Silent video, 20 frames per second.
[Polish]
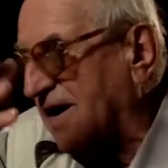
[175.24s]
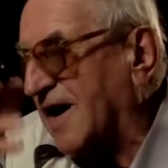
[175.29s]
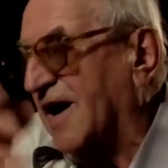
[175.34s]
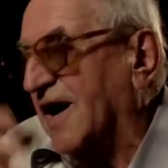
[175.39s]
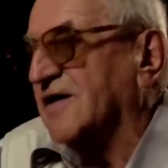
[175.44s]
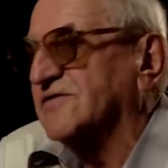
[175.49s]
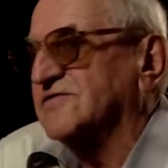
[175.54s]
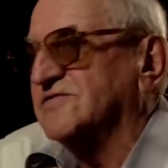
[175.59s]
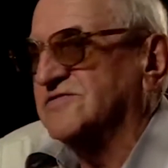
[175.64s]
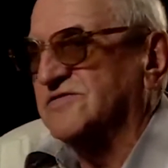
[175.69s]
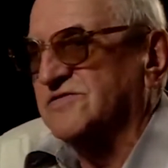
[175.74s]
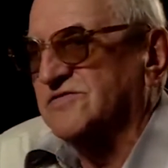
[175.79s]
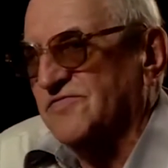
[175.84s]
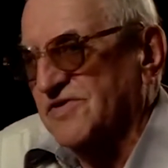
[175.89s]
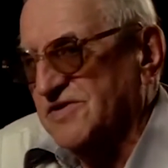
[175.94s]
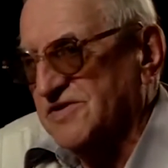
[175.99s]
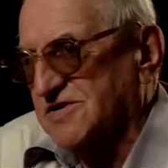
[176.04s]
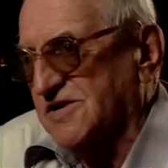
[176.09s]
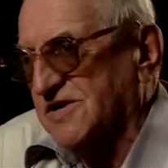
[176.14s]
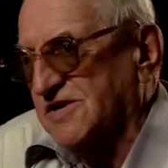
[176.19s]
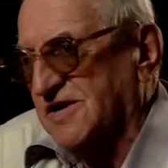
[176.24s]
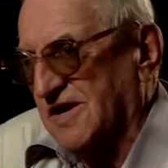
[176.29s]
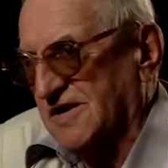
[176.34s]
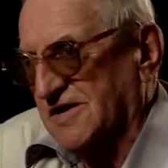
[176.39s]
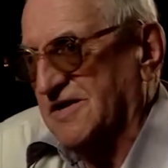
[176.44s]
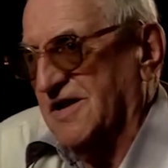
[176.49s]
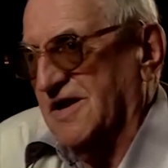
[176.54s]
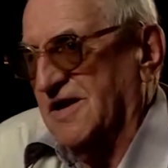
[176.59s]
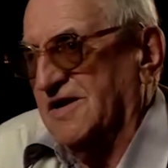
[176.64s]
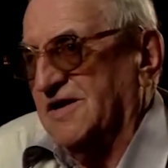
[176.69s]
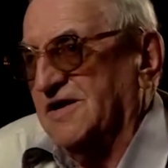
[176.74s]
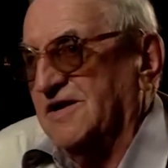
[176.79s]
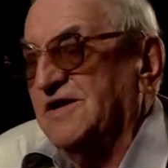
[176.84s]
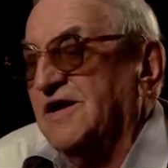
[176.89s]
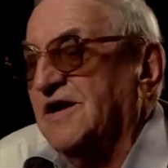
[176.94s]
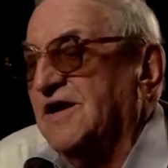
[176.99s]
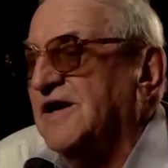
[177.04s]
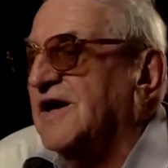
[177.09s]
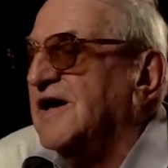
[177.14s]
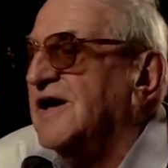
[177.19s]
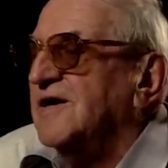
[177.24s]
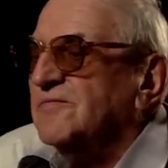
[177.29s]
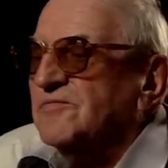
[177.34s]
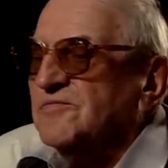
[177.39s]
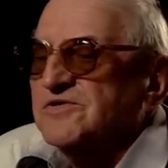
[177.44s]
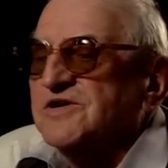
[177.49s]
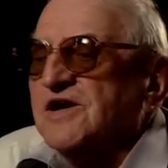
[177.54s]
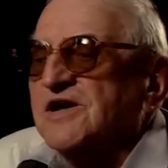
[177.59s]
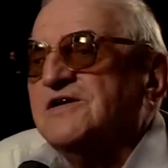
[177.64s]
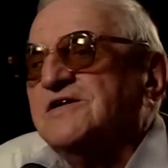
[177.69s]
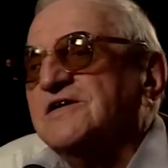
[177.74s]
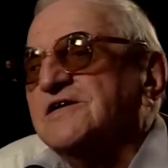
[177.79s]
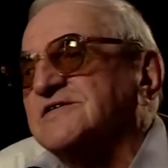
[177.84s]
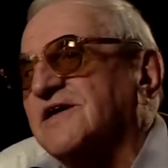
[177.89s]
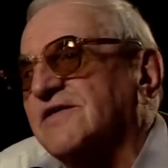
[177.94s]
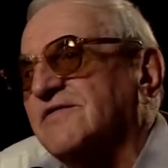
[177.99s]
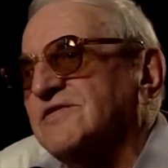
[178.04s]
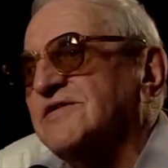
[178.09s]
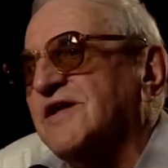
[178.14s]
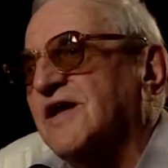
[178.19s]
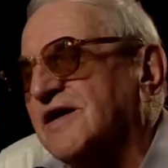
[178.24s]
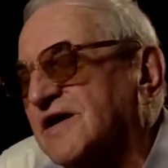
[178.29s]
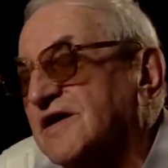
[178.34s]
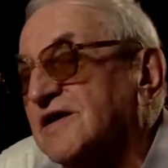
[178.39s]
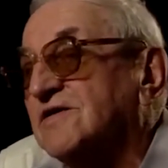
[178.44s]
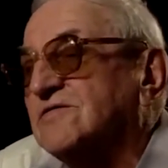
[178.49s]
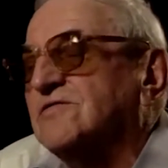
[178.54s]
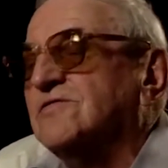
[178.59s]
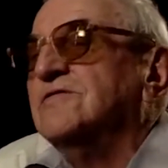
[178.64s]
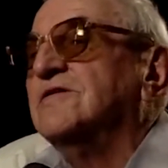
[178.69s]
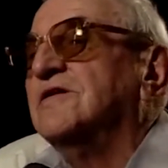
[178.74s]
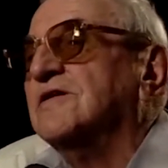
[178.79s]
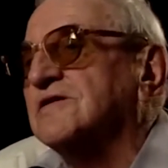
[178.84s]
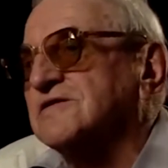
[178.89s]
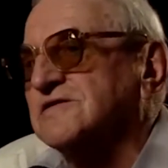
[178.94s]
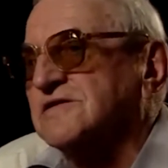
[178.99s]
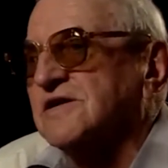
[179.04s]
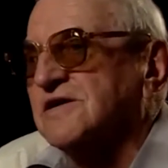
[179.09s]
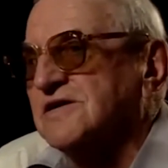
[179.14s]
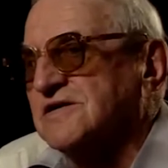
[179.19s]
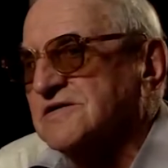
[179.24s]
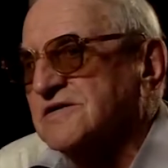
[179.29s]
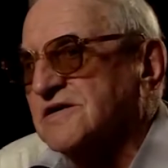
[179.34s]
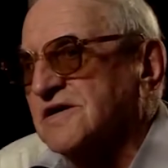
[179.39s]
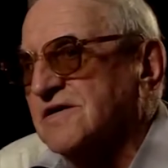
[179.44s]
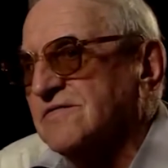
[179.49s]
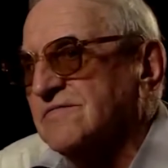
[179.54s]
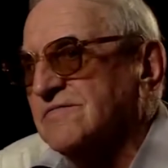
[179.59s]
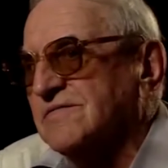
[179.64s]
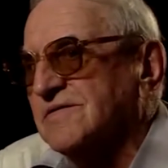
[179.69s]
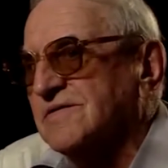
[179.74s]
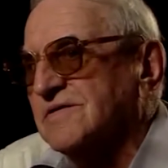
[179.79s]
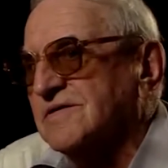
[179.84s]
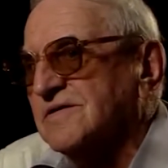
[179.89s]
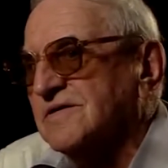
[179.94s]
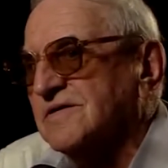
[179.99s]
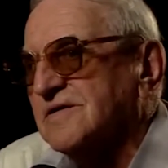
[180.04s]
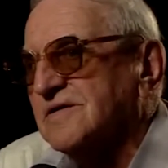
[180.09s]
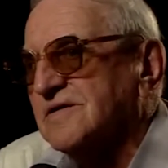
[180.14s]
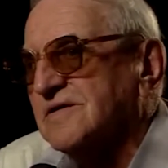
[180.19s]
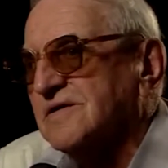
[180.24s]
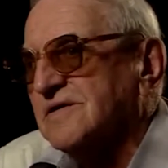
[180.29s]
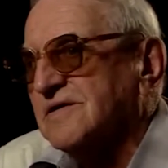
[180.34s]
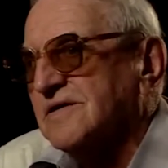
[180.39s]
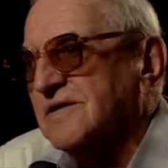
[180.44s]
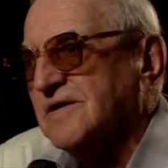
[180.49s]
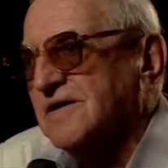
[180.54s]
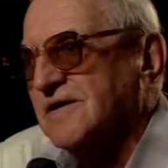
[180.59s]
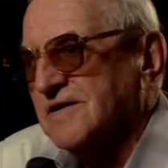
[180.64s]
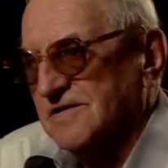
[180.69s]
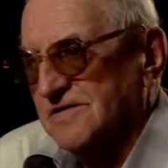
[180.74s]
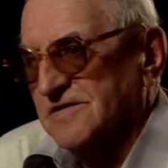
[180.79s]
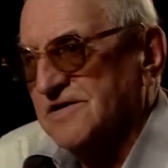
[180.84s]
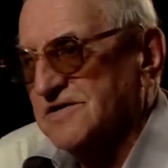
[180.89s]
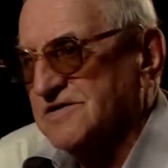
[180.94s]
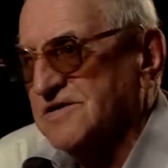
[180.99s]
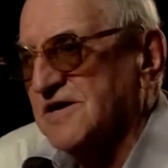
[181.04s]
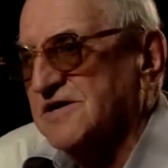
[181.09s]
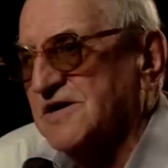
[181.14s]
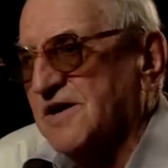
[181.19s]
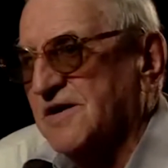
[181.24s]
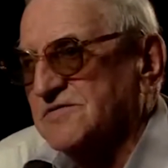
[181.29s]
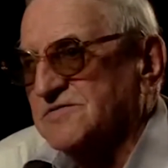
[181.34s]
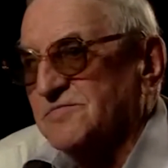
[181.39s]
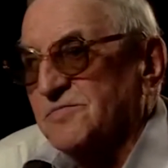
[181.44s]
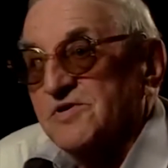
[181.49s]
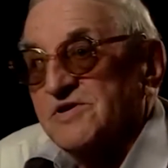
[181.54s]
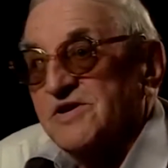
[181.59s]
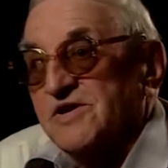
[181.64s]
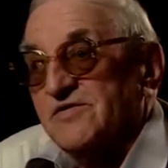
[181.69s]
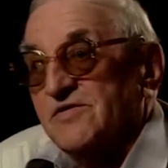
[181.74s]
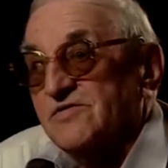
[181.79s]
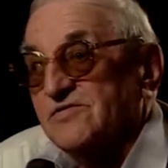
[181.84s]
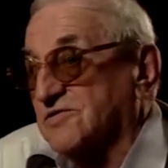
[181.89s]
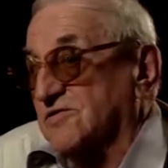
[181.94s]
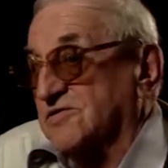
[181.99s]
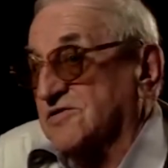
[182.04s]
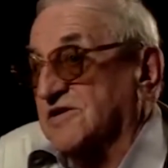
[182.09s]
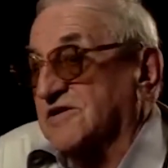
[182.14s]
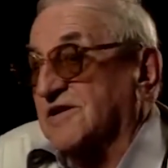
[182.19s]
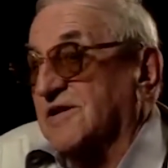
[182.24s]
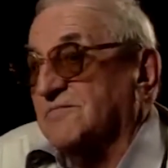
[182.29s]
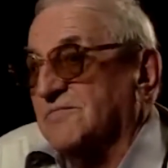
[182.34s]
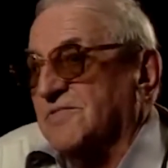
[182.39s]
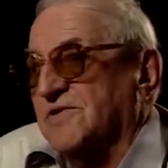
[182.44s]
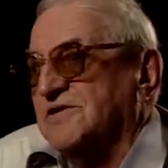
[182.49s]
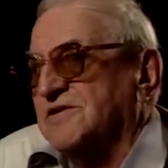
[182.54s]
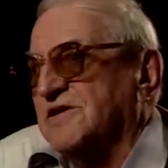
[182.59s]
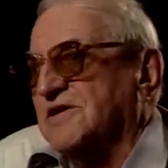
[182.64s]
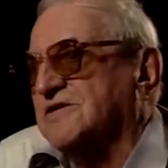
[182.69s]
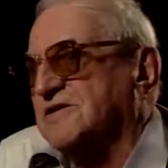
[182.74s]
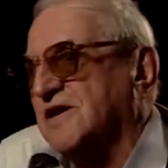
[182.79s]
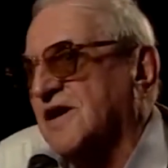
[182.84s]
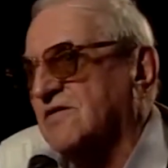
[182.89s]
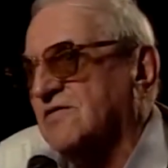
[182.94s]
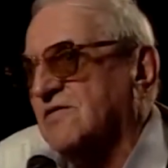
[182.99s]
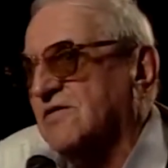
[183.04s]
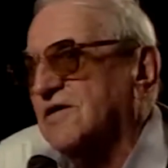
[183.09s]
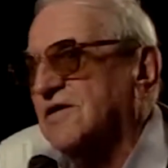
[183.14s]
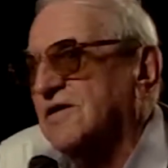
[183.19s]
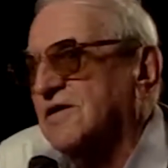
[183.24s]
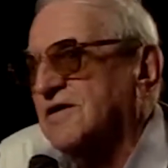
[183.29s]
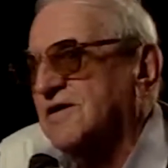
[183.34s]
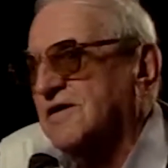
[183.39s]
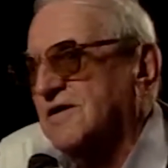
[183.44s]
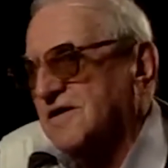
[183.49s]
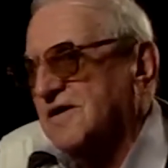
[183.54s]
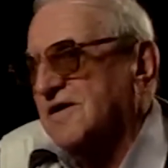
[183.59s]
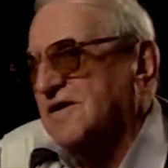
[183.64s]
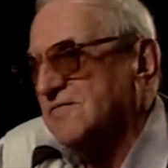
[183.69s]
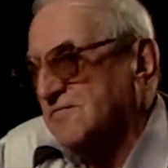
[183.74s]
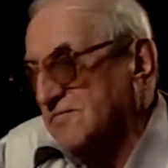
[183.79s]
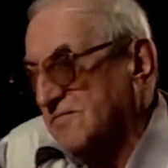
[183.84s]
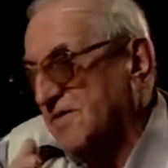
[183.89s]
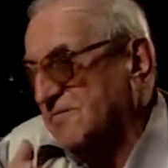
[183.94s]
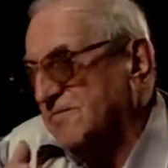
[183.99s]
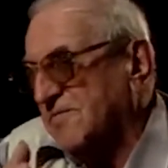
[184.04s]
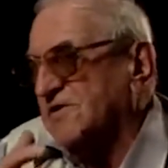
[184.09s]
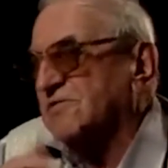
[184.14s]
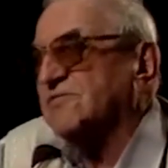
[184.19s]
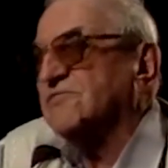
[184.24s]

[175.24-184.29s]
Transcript: aż zwyż i tak dalej, musieli się stawić na rynku gostyńskim. Nikt się nie spodziewał, co się tam będzie działo. Mama